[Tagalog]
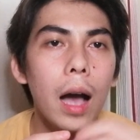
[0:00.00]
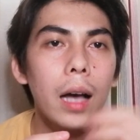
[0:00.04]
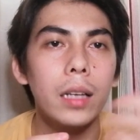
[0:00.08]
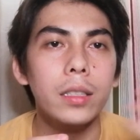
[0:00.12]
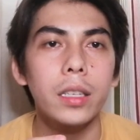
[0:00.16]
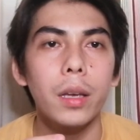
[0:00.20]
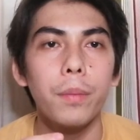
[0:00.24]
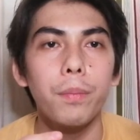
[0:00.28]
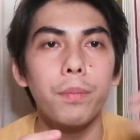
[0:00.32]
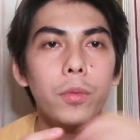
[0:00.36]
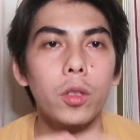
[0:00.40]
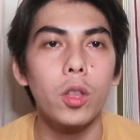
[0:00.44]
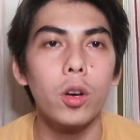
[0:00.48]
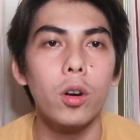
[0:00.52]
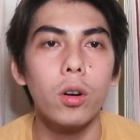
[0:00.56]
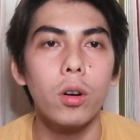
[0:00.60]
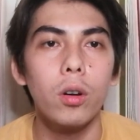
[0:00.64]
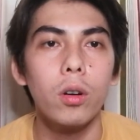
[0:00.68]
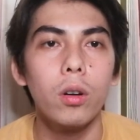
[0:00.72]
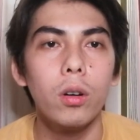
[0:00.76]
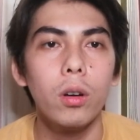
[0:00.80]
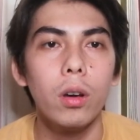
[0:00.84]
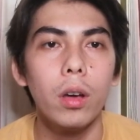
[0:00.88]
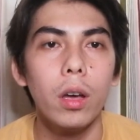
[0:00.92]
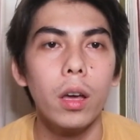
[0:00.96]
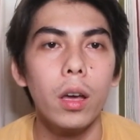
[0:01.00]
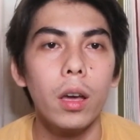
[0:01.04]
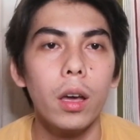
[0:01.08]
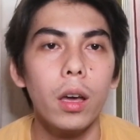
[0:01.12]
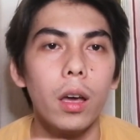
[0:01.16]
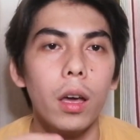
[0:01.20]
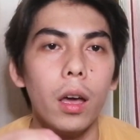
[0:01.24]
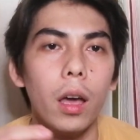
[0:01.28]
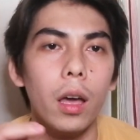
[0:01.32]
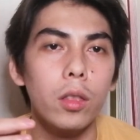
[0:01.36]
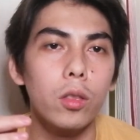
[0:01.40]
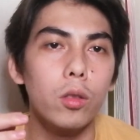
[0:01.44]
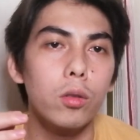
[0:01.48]
accept to
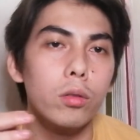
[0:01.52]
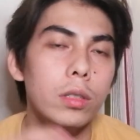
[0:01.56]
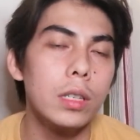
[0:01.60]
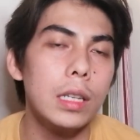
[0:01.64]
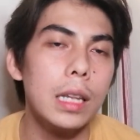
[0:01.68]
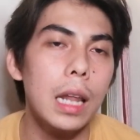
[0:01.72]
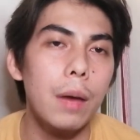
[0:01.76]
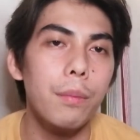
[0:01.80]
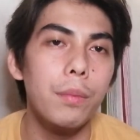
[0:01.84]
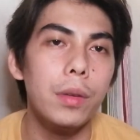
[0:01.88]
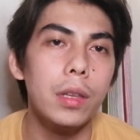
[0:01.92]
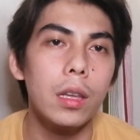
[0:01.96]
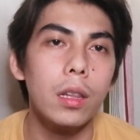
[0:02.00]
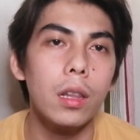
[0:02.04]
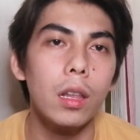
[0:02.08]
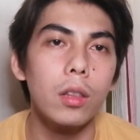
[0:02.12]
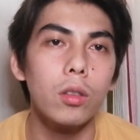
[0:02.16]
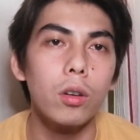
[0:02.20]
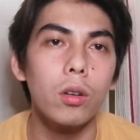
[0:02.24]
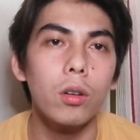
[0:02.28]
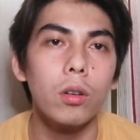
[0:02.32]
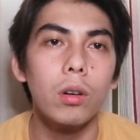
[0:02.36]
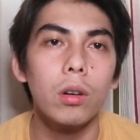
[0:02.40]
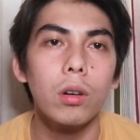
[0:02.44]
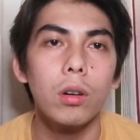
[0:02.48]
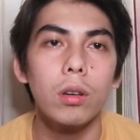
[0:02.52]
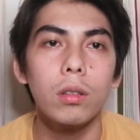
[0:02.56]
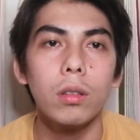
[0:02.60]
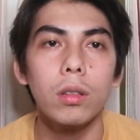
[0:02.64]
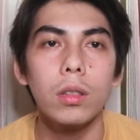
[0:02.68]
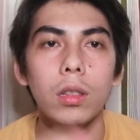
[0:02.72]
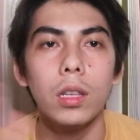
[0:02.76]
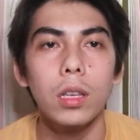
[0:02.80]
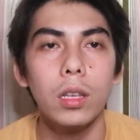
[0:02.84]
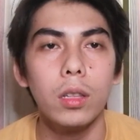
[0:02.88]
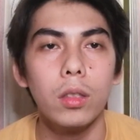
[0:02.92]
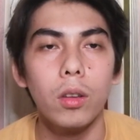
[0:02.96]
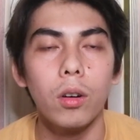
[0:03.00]
etong sinabi niya na to,
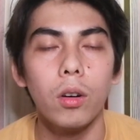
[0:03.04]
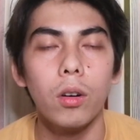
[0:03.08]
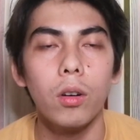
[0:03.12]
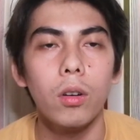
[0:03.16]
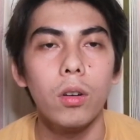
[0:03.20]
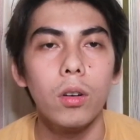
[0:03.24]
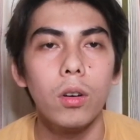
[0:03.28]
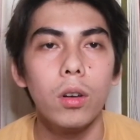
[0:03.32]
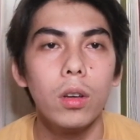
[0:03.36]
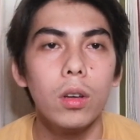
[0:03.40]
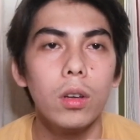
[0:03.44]
hindi ito.